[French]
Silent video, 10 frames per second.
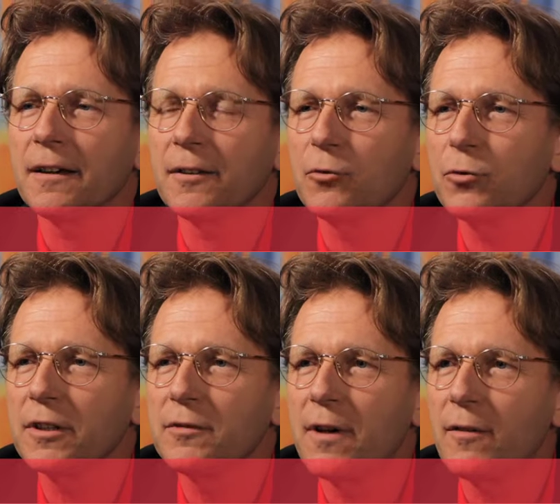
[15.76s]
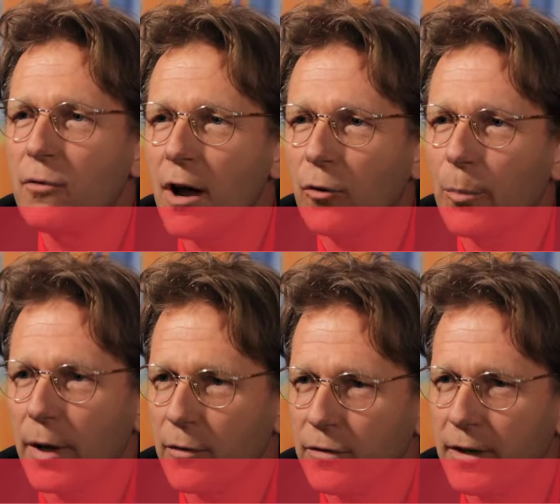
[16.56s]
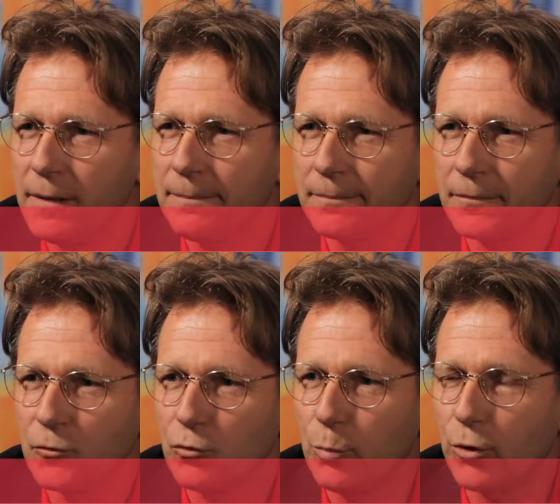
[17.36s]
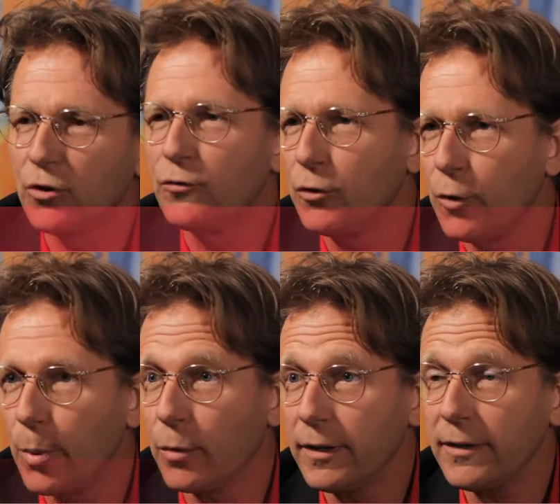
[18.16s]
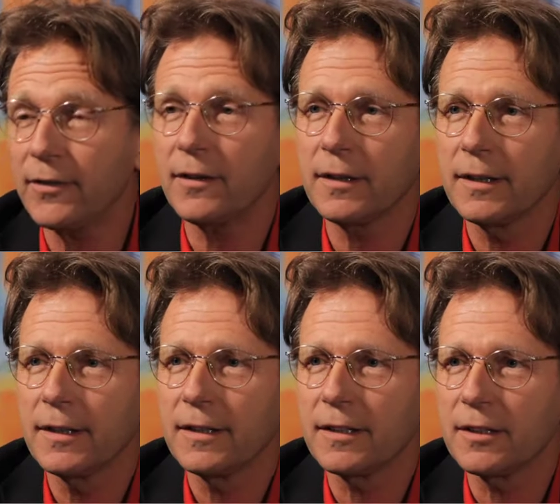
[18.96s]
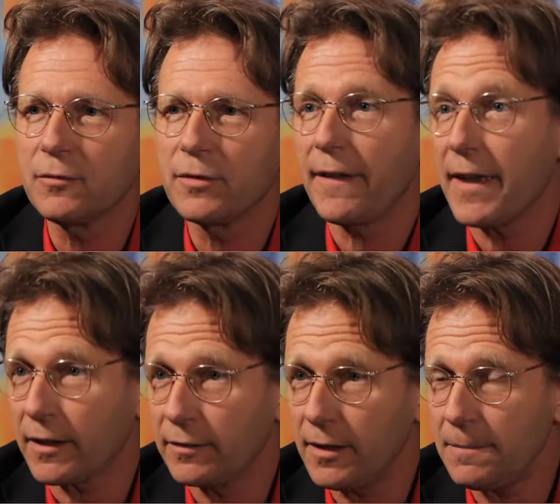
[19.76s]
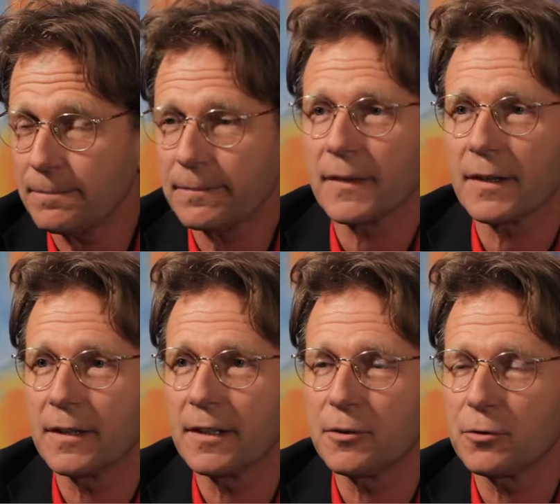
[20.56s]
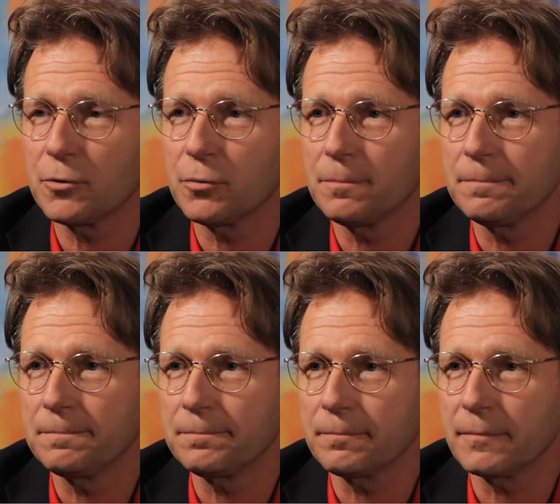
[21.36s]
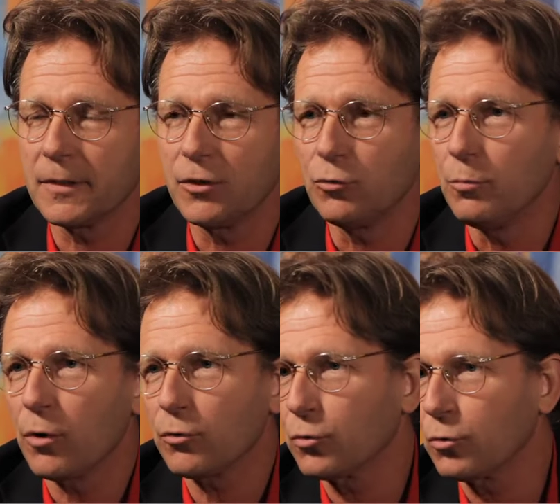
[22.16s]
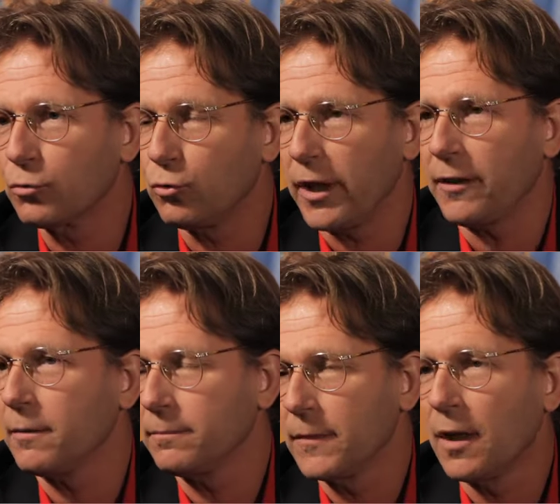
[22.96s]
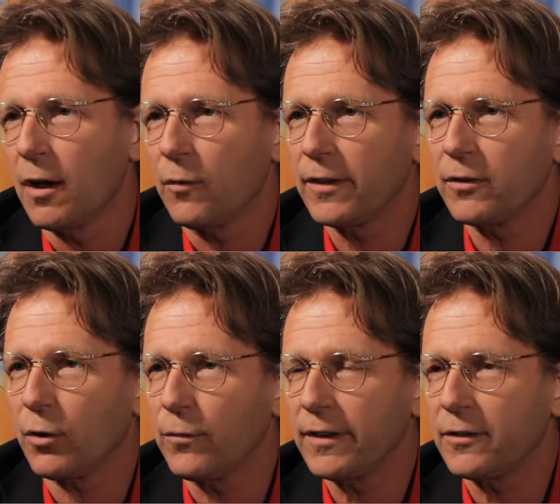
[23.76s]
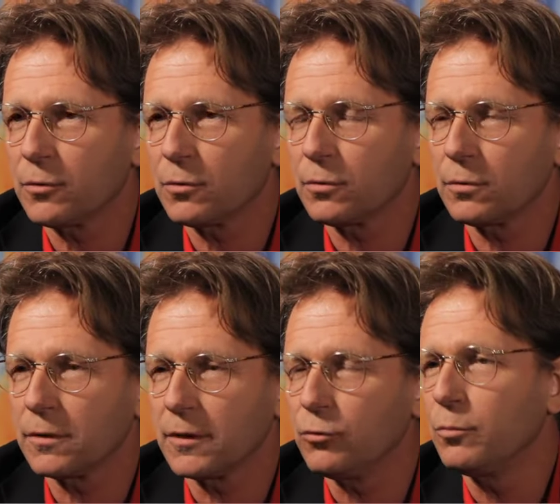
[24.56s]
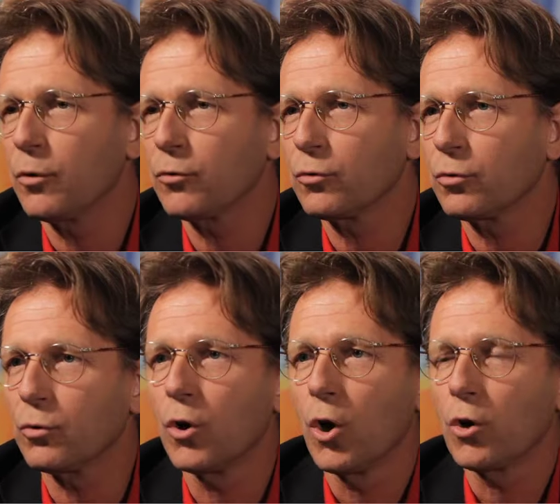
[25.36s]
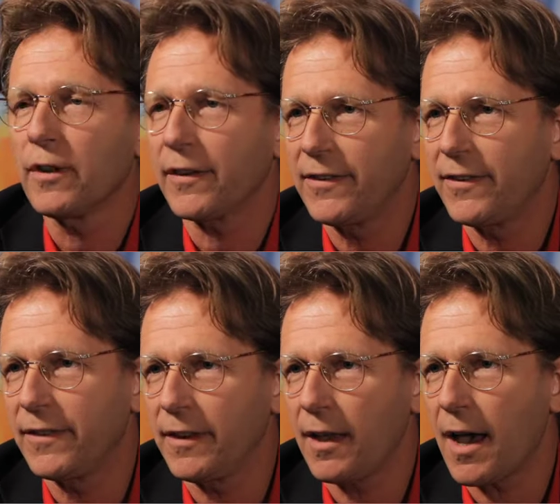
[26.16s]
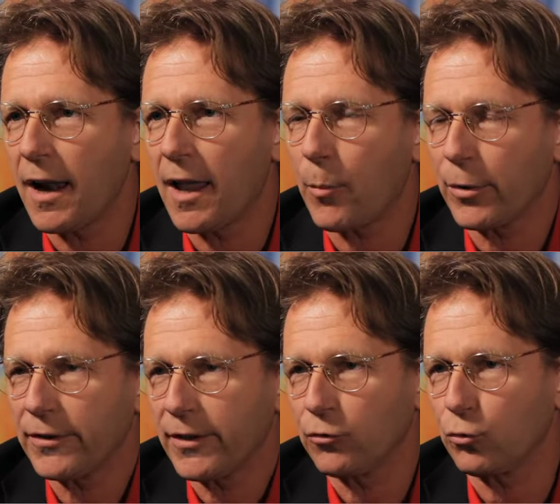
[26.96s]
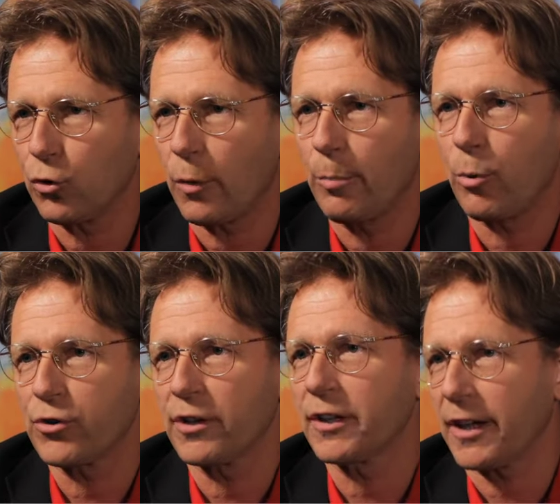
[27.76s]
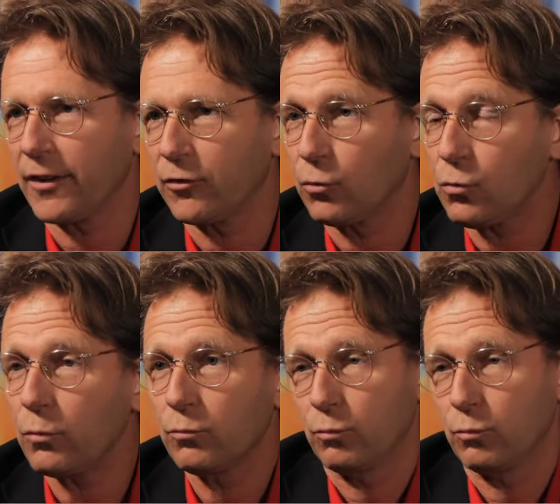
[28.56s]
donc il va voir le préfet d'une petite ville de province qui vient d'arriver et il lui demande de l'aide. en fait il lui demande d'assister à la représentation de leur prochaine création,